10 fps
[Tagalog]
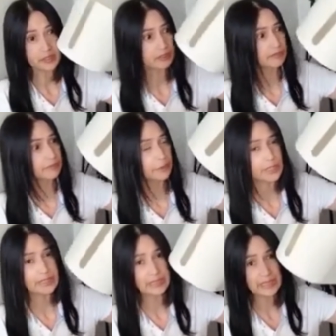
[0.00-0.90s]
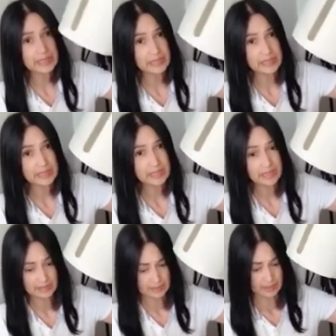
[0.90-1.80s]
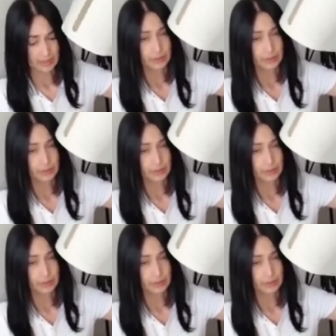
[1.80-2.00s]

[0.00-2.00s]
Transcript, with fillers: Ito 14,